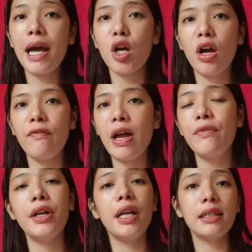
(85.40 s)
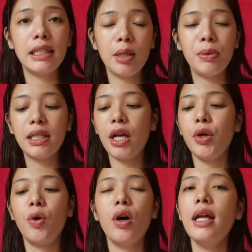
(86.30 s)
Pero, if ever na nagtitipid
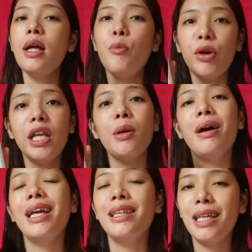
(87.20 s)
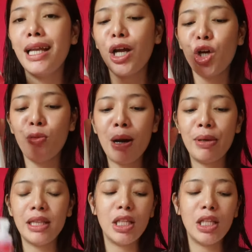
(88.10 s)
kayo, pwede namang hindi na kayo gumamit